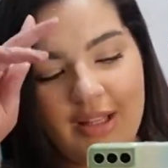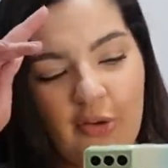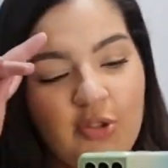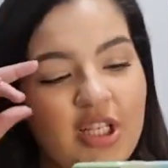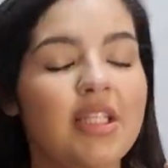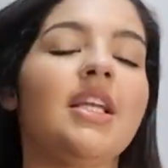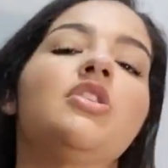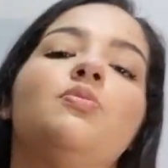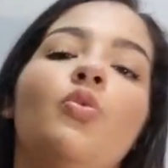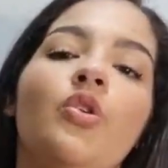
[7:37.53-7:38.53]
Tá um
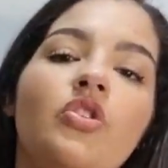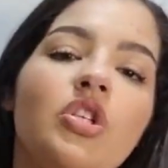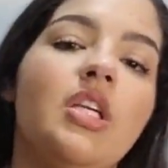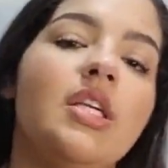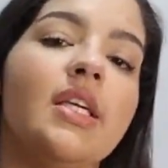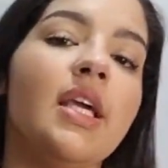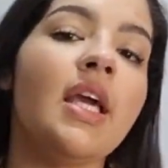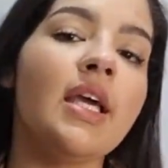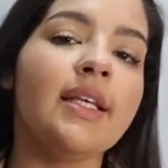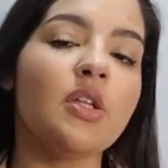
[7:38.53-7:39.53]
xadrez muito chique.
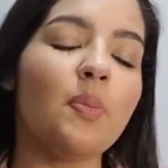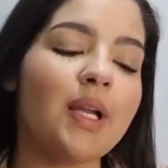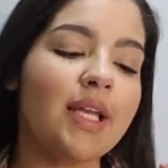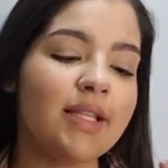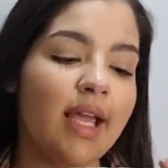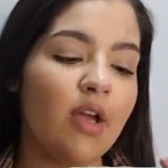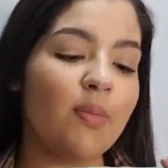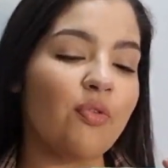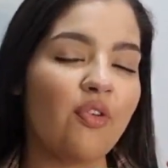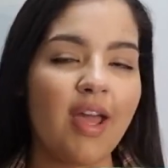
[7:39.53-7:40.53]
Então, para quem tem
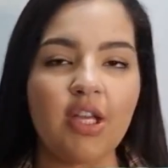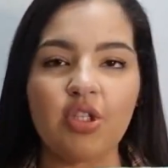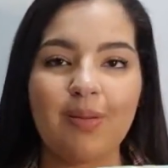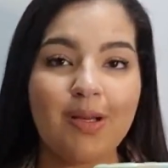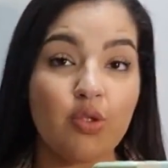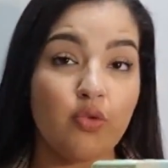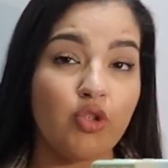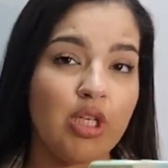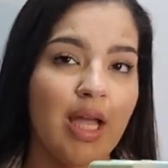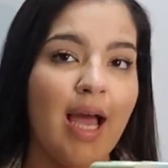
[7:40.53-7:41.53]
uma festa mais
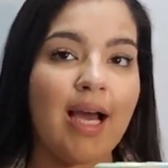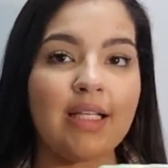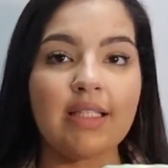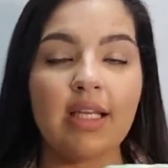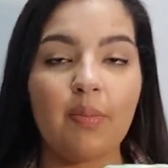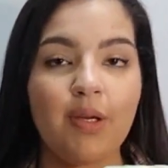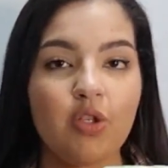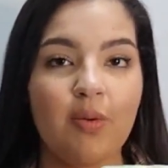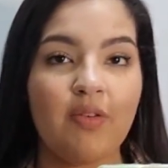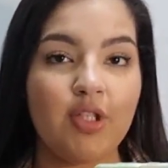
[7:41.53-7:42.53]
sofisticada, de repente
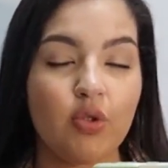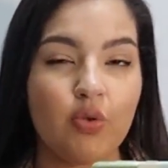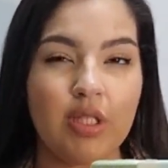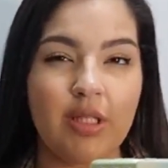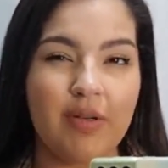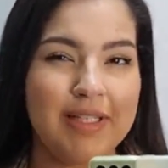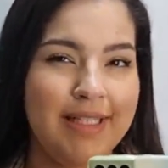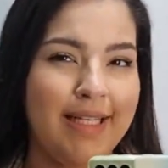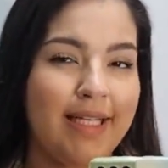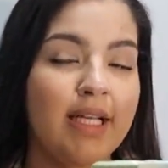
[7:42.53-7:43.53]
é uma festa junina com a
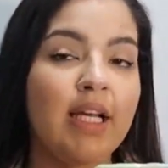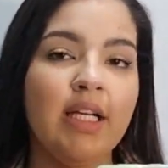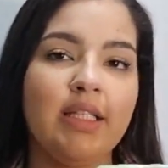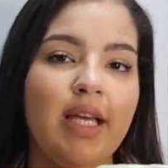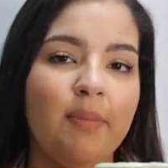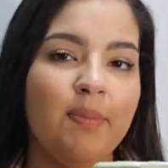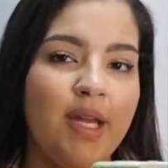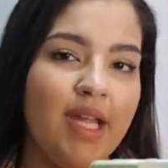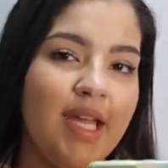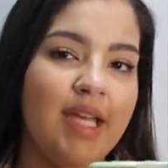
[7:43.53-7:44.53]
galera da
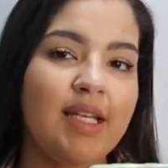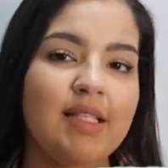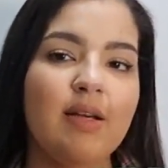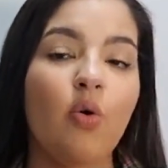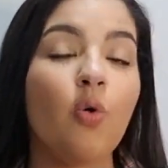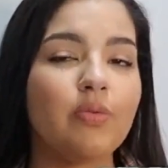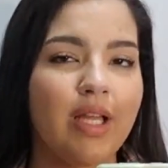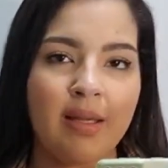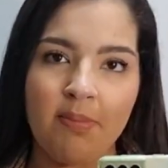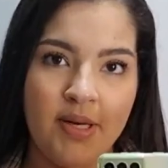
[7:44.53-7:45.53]
empresa ou na
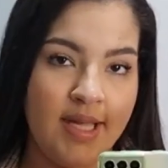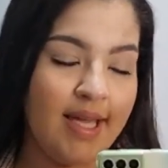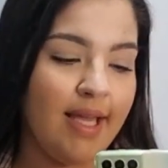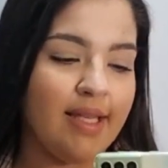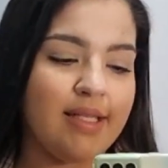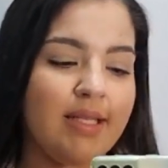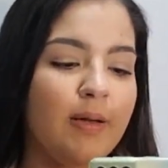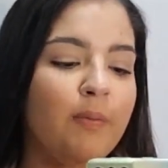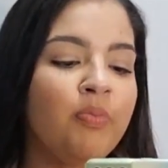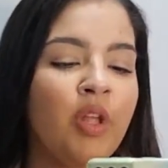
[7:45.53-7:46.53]

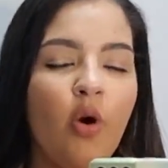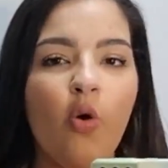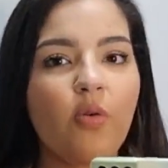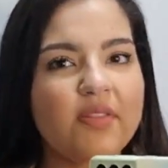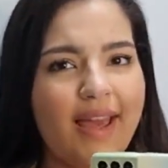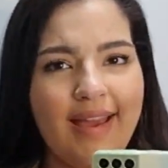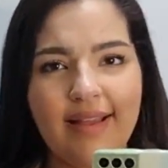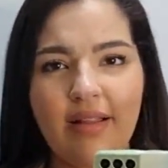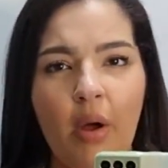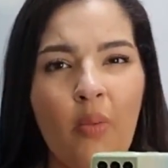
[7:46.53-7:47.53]
empresa, ou
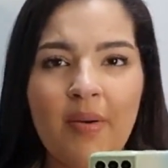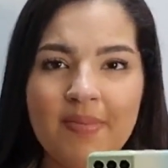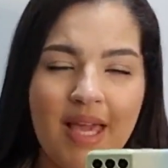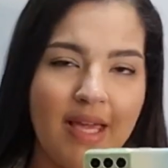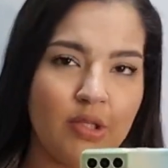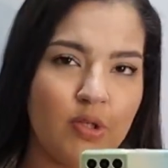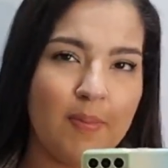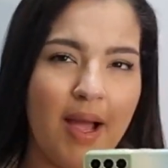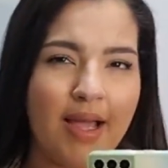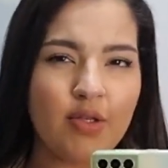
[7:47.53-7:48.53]
quer é um ambiente
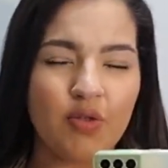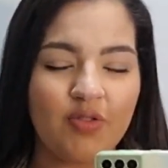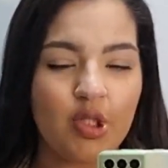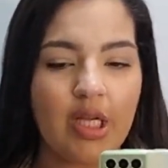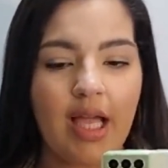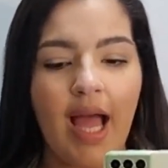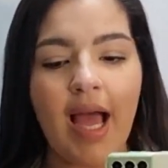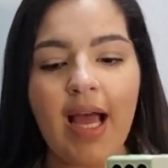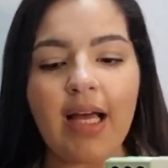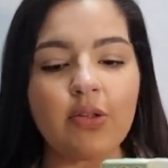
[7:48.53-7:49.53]
mais
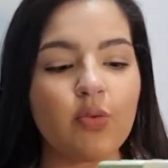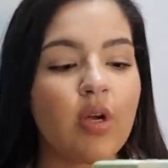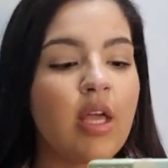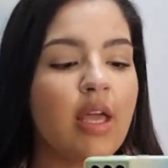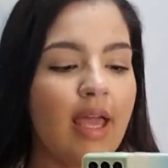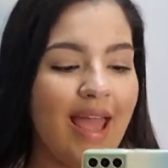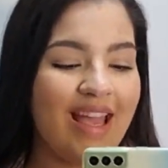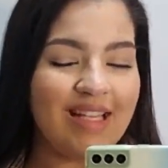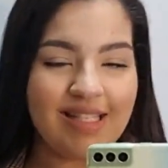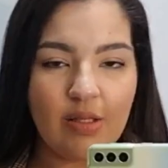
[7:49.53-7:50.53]
sofisticado, é
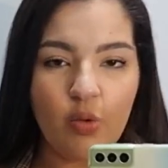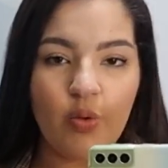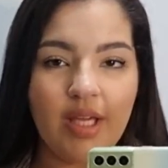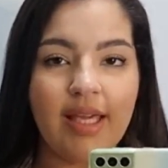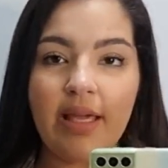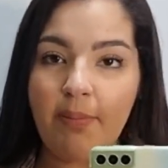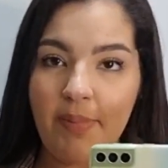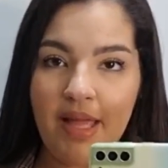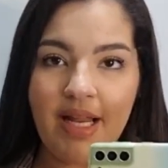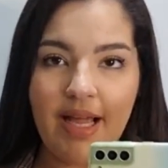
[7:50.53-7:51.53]
esse look aqui é
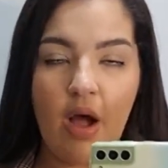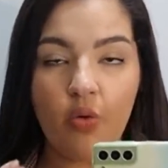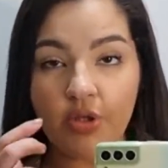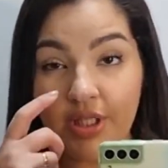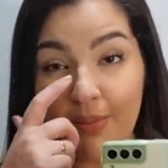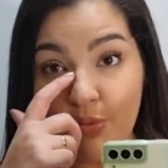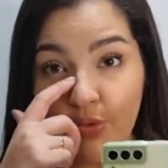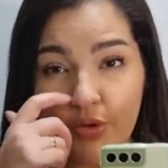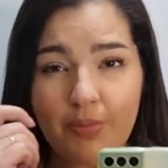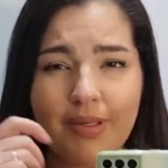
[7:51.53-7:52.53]
bem legal, gostei
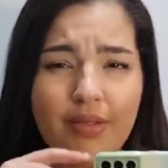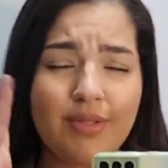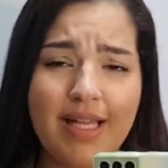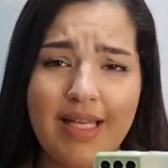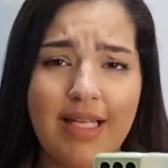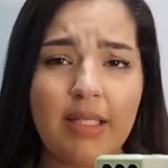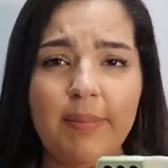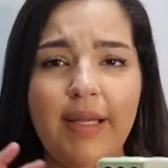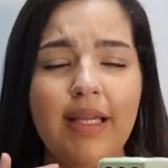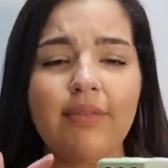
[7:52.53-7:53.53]
muito, mas usaria
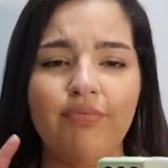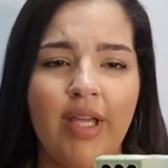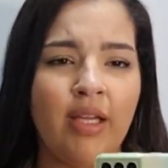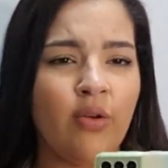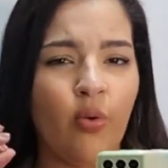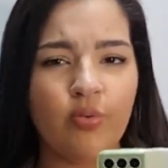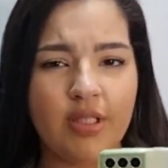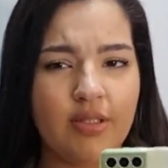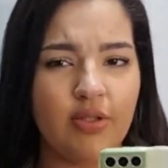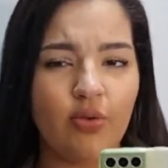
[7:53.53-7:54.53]
também né, em
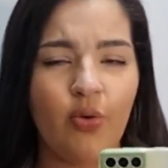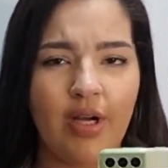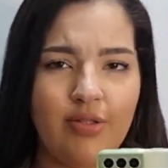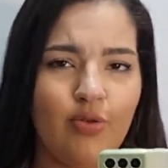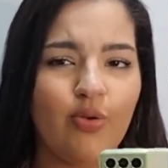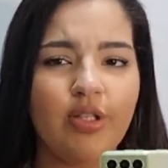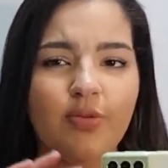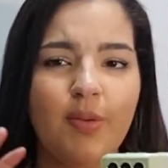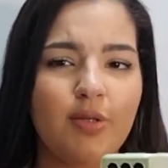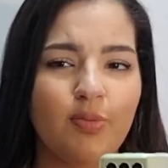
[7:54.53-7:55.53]
outras ocasiões,
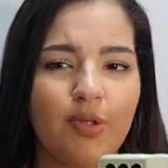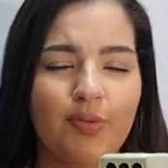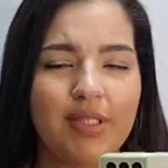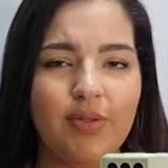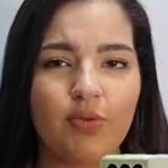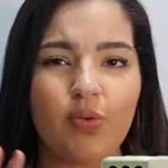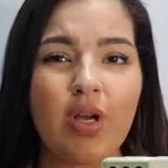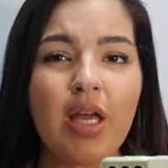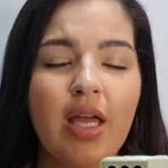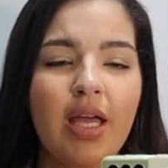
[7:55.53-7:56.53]
mesmo não sendo
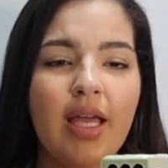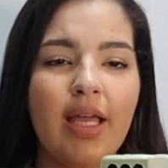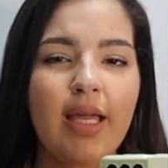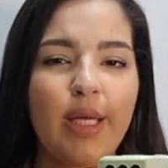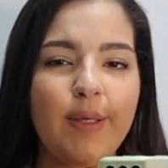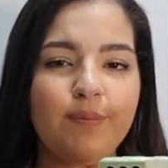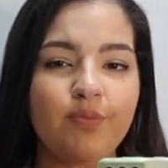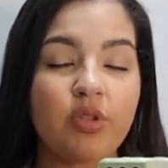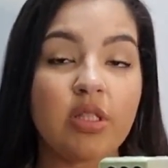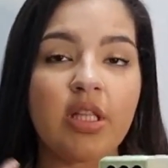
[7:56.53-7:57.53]
é,
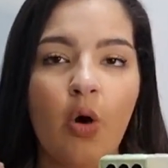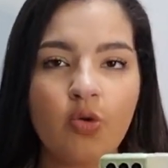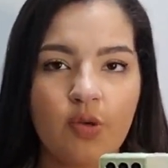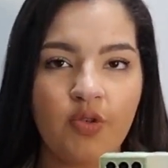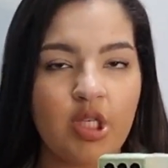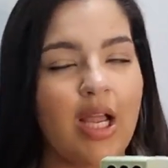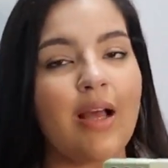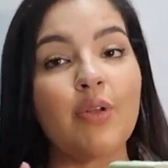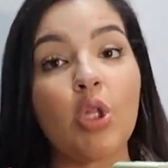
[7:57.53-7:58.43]
tão sofisticado.